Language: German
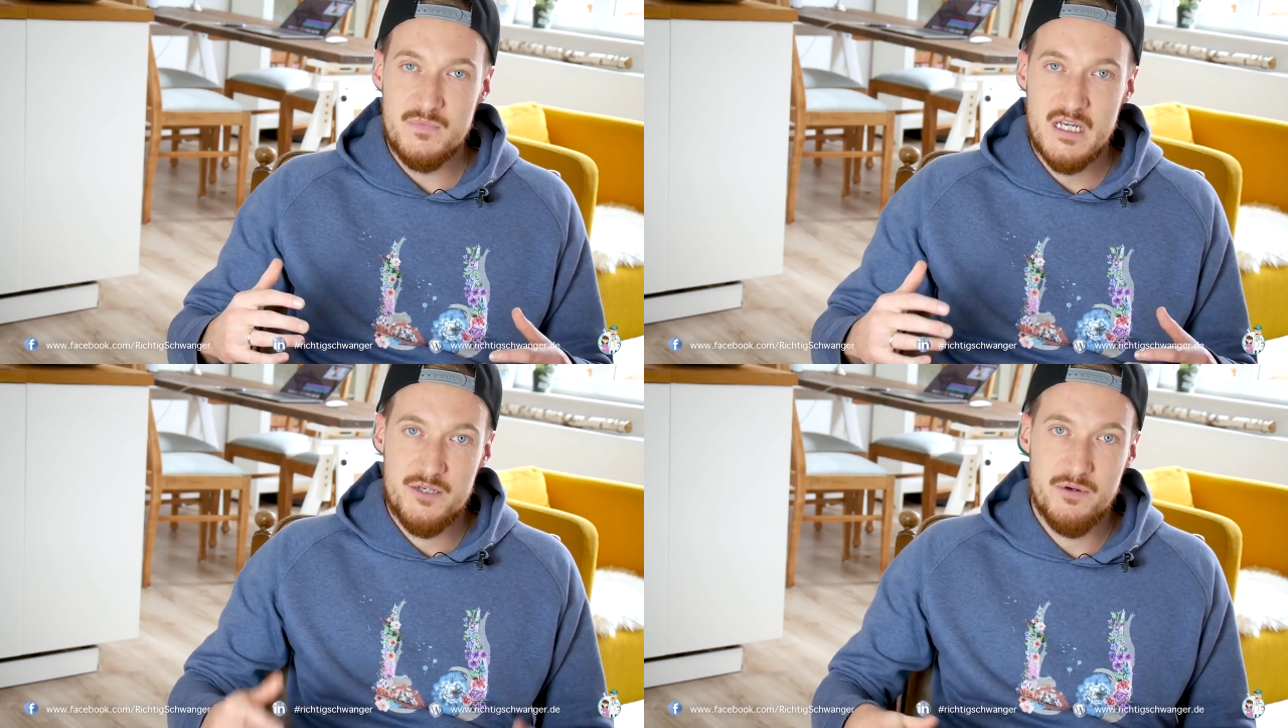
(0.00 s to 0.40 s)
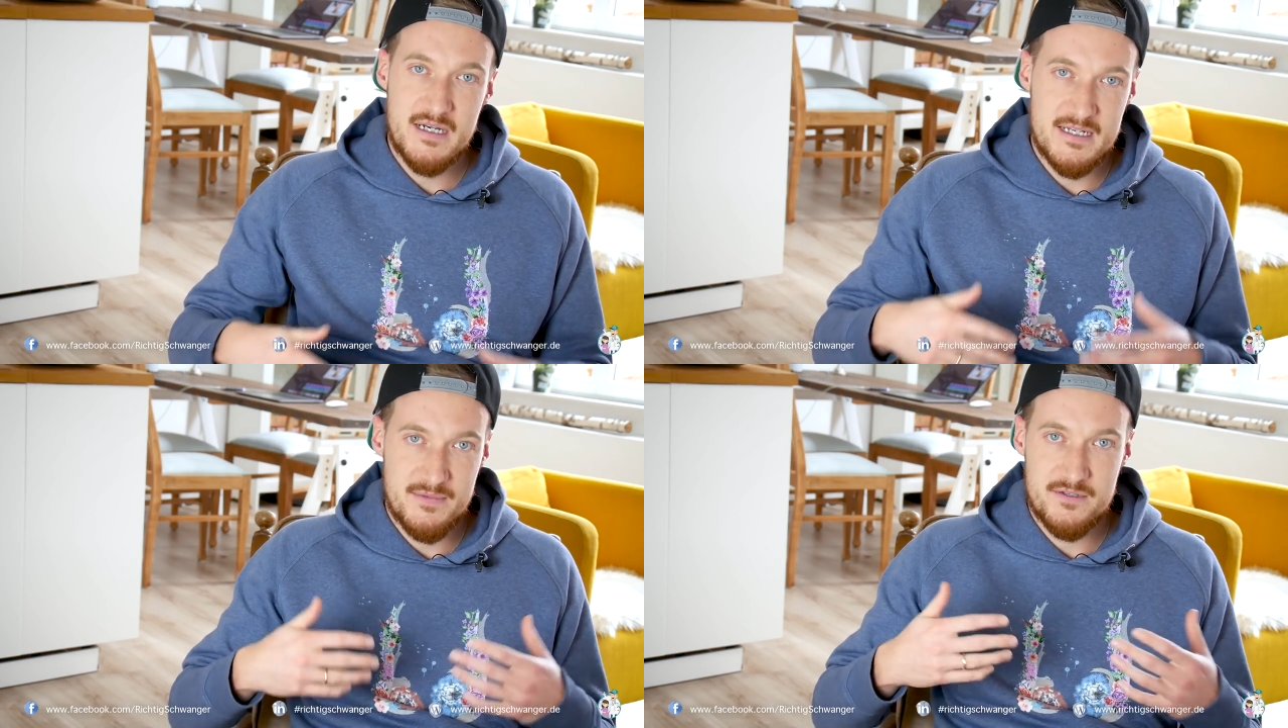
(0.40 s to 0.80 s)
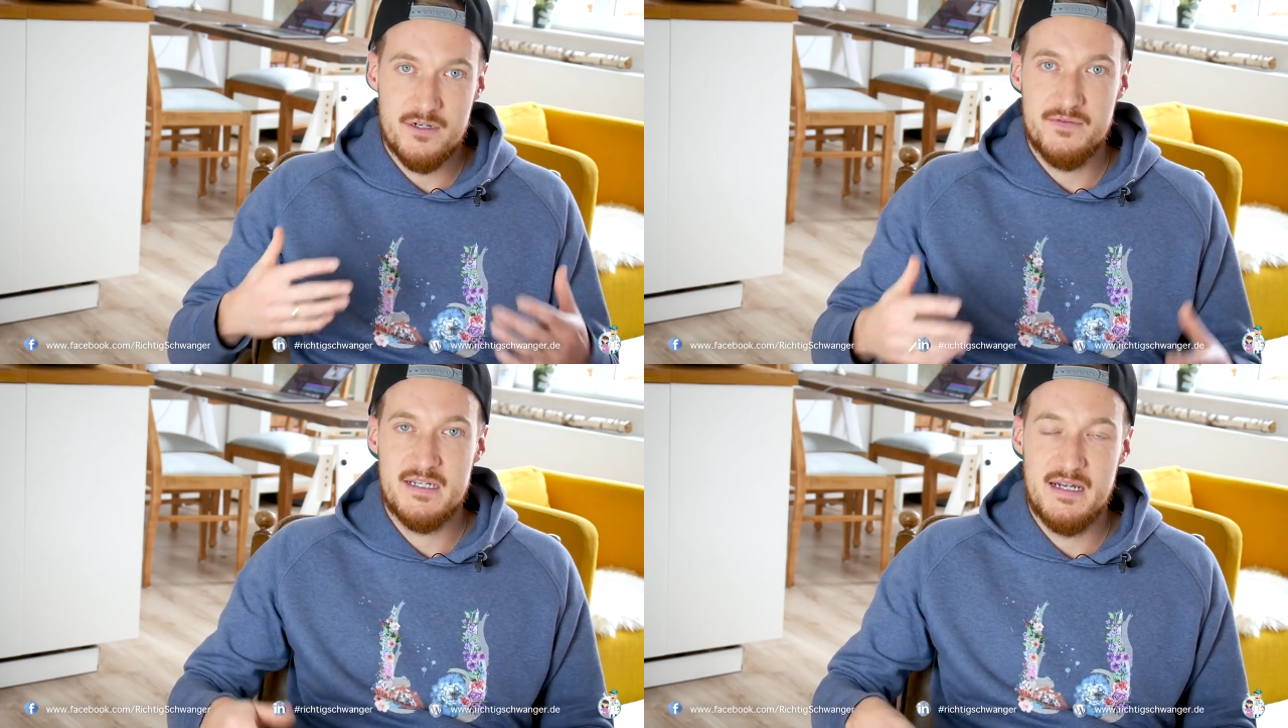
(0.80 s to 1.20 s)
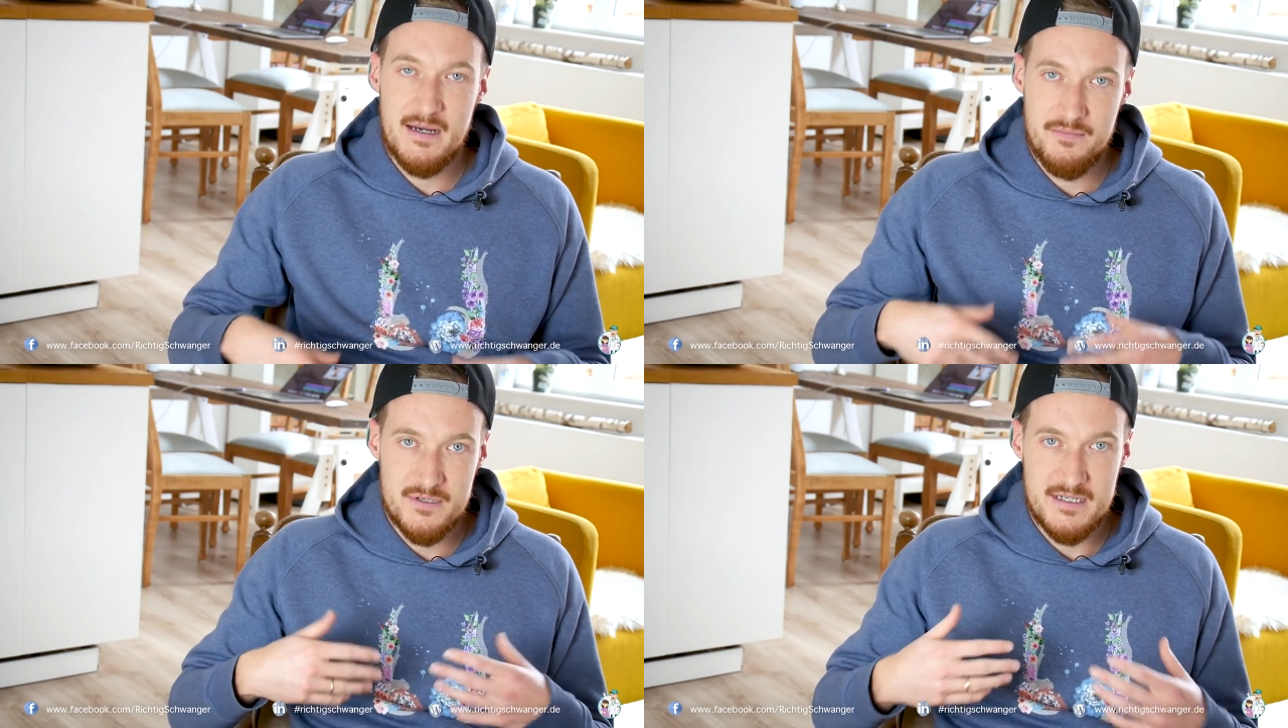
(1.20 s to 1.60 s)
ich würde erstmal so einen gewissen
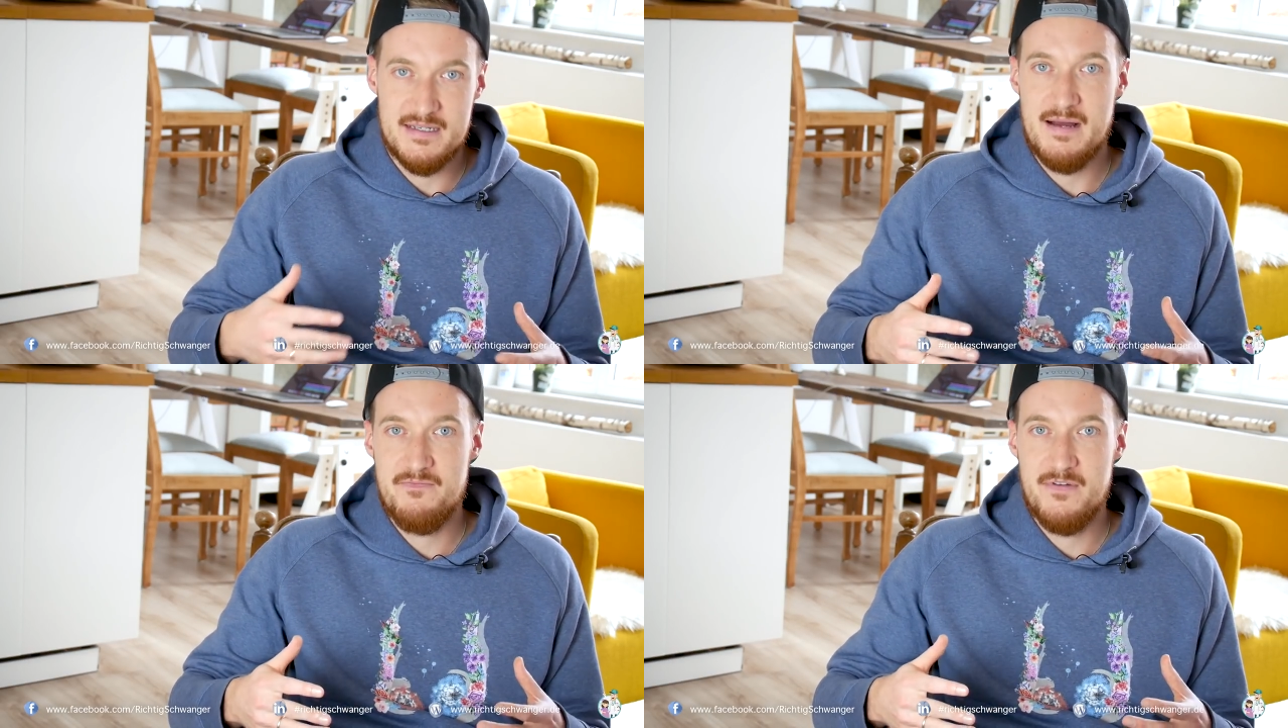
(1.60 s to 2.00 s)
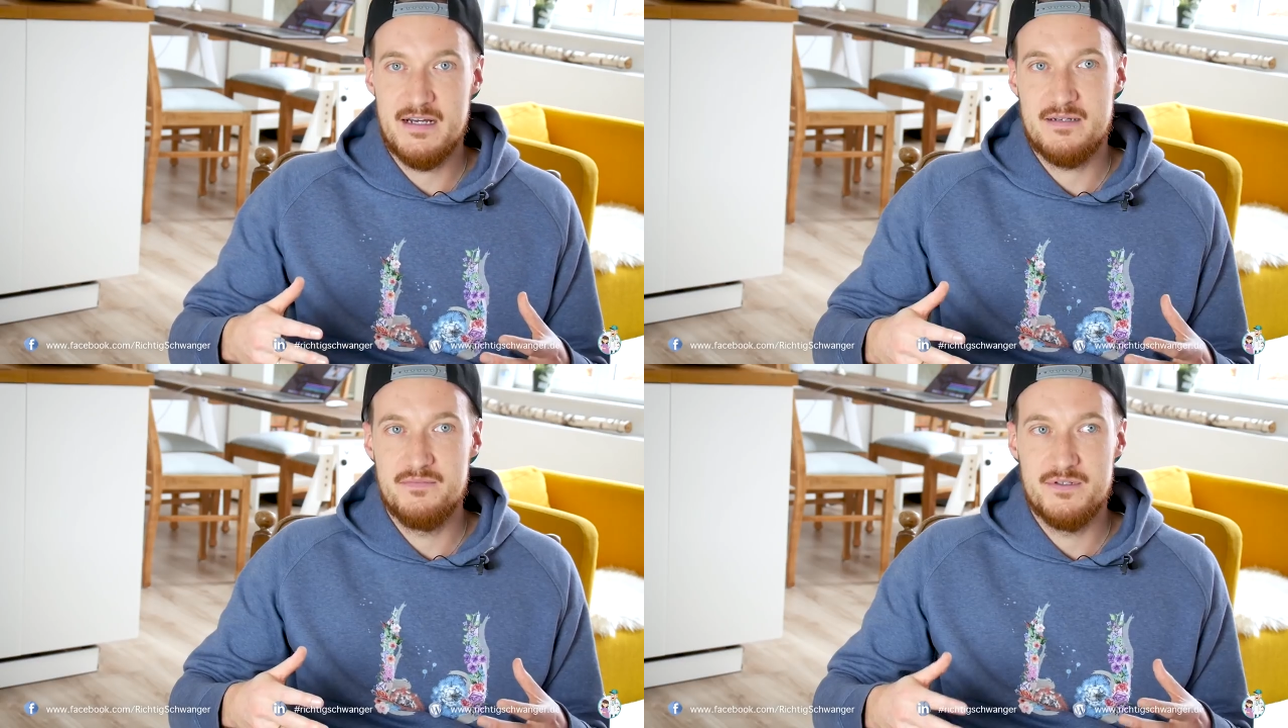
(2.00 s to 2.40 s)
Lernprozess abwarten,